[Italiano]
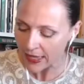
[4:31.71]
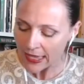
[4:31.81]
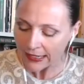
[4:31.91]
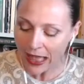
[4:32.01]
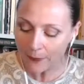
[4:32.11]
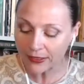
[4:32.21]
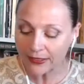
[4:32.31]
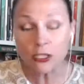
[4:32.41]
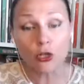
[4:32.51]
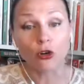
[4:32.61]
Capita
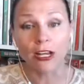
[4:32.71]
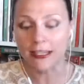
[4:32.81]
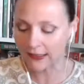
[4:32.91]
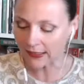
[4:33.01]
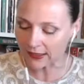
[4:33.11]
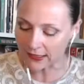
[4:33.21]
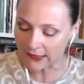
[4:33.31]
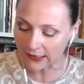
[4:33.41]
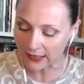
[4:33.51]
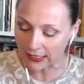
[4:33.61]
ancora di
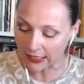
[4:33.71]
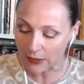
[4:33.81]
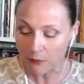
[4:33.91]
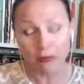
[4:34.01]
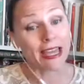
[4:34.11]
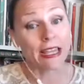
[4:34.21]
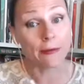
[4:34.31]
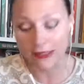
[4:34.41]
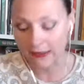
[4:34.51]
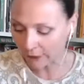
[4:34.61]
sentirsi dire, magari a
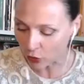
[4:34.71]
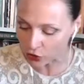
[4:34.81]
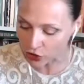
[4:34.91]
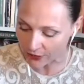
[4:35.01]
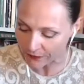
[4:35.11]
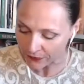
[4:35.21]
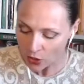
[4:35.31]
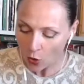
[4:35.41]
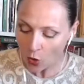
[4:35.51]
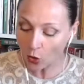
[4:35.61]
mezza voce
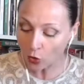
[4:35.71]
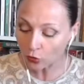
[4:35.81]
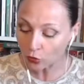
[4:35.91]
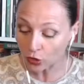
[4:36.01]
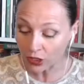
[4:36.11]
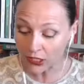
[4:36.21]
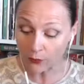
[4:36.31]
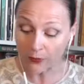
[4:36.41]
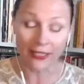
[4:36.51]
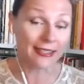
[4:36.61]
o con un sorriso
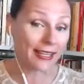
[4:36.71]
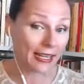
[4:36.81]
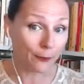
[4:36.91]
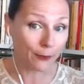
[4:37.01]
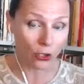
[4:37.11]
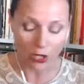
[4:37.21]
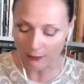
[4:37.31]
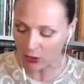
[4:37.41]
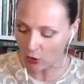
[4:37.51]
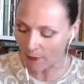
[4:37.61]
per rendere la pillola
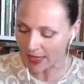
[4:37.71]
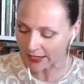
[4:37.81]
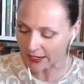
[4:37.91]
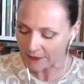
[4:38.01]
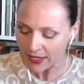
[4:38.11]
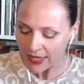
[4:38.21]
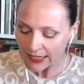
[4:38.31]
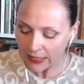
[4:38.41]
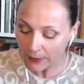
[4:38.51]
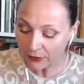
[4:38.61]
meno amara,
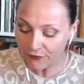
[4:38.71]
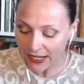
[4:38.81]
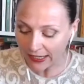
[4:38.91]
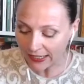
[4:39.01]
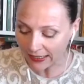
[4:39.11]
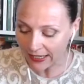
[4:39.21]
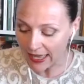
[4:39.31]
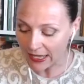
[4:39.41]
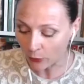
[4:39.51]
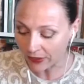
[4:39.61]
che per fare
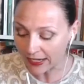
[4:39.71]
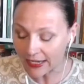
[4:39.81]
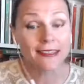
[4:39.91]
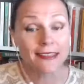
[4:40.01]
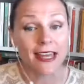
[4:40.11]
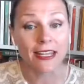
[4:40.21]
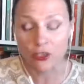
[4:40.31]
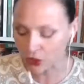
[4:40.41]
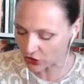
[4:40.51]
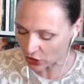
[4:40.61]
carriera o per realizzare i
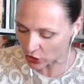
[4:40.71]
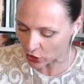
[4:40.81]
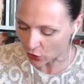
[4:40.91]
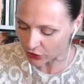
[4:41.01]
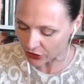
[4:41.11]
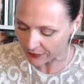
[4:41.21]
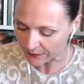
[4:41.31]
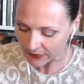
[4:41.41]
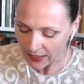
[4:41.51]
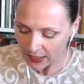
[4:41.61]
nostri sogni
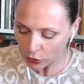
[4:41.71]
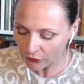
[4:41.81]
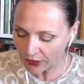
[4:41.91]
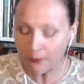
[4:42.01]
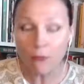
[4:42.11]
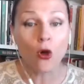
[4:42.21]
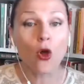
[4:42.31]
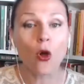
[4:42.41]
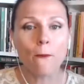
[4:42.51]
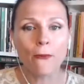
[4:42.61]
dovremmo
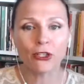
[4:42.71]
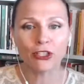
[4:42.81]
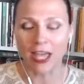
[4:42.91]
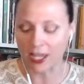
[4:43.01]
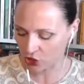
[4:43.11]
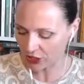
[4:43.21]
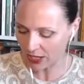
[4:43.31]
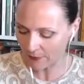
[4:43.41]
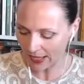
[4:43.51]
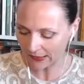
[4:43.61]
comportarci da
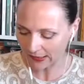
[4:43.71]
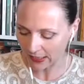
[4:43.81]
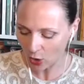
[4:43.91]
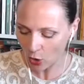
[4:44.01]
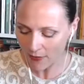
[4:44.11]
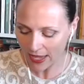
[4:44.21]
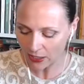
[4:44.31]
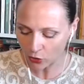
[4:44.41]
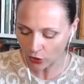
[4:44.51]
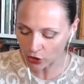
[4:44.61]
maschi, o
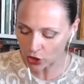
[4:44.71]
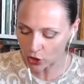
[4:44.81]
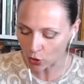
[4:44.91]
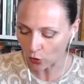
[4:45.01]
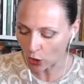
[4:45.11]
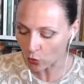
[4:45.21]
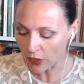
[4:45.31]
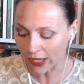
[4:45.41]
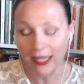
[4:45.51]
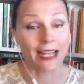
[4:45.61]
meglio che ci sono
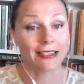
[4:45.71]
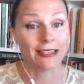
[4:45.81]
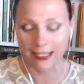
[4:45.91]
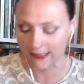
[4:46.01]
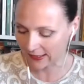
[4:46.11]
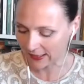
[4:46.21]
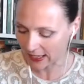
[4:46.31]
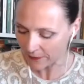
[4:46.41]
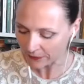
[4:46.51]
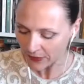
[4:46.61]
alcune caratteristiche
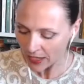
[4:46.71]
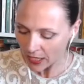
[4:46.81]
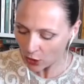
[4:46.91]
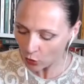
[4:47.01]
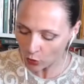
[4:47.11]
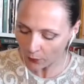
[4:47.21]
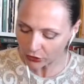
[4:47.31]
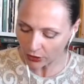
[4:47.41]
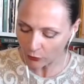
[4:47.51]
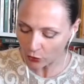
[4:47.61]
in cui
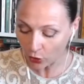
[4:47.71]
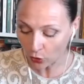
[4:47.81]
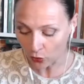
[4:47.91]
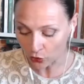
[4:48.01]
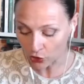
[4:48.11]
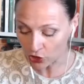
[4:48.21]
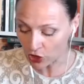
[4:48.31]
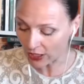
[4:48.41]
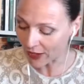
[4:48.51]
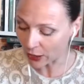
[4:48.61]
potremmo riconoscerci
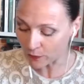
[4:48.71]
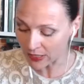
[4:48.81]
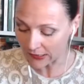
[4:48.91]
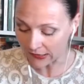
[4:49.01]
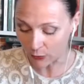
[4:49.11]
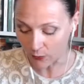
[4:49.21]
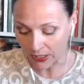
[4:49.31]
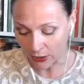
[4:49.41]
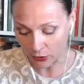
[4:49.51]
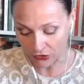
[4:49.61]
che vanno benissimo per
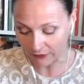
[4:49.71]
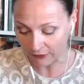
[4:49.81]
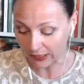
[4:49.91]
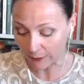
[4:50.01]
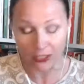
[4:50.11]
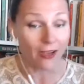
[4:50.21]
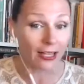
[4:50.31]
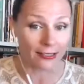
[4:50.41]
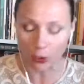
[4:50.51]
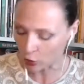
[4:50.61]
la nostra vita
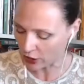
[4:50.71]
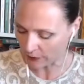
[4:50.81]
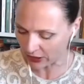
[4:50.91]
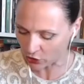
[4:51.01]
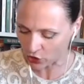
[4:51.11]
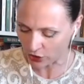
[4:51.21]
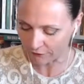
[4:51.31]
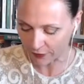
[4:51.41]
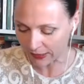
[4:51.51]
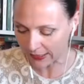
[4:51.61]
privata, con gli amici, in
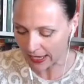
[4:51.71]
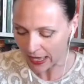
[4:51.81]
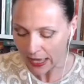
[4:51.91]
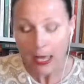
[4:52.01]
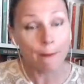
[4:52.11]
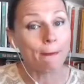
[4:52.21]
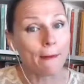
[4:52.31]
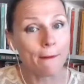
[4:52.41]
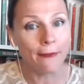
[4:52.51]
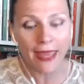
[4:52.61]
famiglia, ma
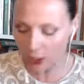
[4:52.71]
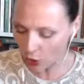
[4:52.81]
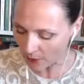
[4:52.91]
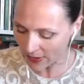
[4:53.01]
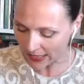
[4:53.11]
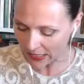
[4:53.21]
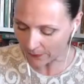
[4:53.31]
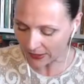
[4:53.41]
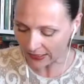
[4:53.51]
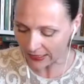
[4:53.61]
meno bene
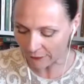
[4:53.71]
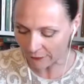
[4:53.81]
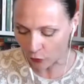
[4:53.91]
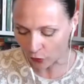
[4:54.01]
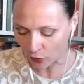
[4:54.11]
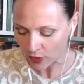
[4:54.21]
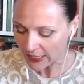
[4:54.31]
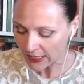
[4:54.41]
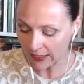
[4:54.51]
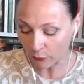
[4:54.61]
per il lavoro.
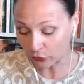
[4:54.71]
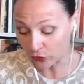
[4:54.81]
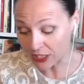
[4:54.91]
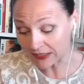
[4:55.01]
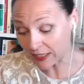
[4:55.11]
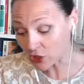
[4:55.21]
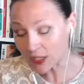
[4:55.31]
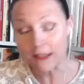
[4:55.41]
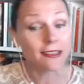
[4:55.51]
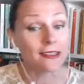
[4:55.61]
Siamo sognatrici e
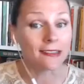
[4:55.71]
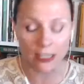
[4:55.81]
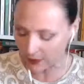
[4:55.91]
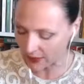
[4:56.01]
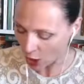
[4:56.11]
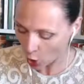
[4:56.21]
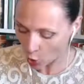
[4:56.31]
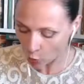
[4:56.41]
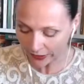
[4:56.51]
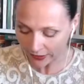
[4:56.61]
sensibili,
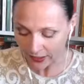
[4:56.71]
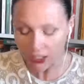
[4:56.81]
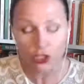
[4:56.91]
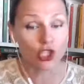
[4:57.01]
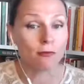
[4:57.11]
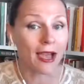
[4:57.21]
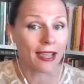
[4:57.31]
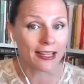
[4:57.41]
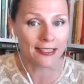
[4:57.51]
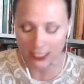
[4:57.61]
quindi ci manca
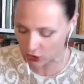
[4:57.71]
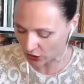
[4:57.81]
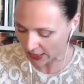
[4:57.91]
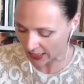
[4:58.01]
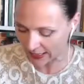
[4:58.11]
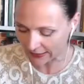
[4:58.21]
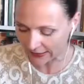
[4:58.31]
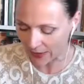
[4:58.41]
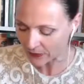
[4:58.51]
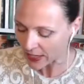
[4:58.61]
il senso della
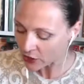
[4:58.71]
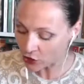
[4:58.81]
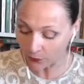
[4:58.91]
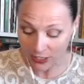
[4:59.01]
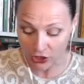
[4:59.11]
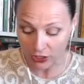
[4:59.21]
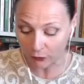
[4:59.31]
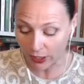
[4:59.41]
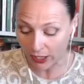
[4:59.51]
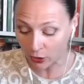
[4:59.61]
realtà. Ci piace
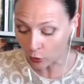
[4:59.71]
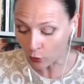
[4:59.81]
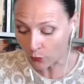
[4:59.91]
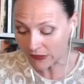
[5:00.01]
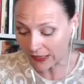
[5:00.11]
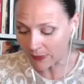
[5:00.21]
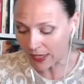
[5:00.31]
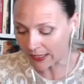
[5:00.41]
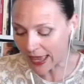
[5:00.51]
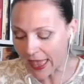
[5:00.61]
lavorare in gruppo e scambiare
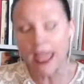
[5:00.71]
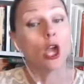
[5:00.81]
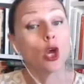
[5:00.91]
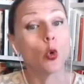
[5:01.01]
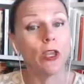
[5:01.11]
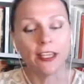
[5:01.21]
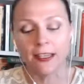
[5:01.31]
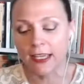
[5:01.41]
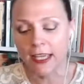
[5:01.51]
idee, quindi